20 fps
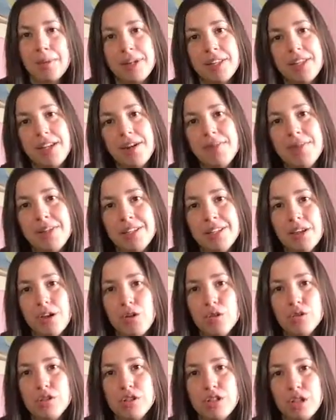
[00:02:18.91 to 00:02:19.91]
praticamente
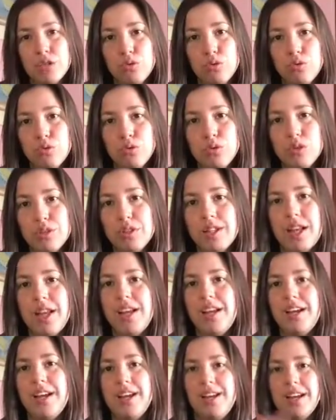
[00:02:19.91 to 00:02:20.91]
lo statuto
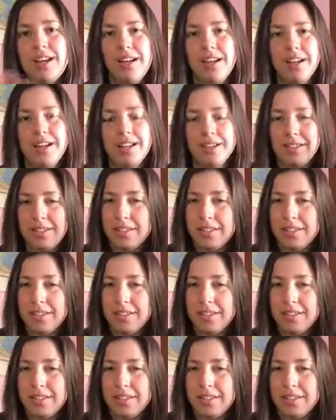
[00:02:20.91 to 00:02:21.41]
del,